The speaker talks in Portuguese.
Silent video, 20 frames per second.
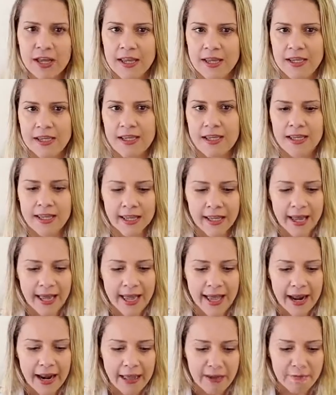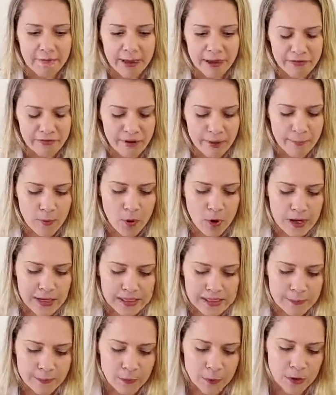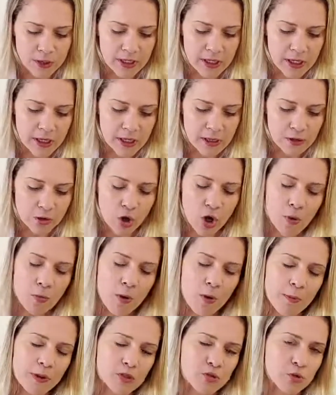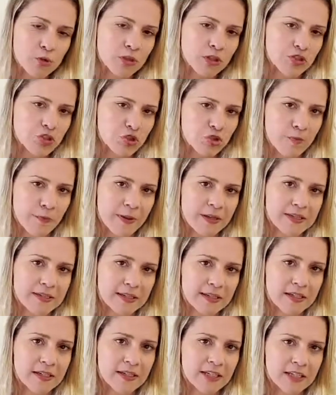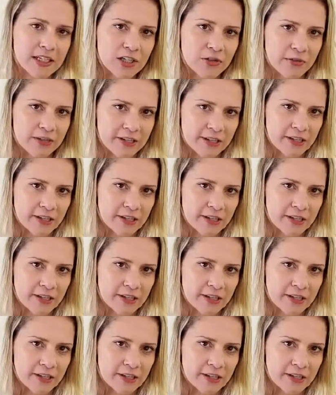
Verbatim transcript: e ela é bem famosa porque normalmente quando a gente pensa em curry,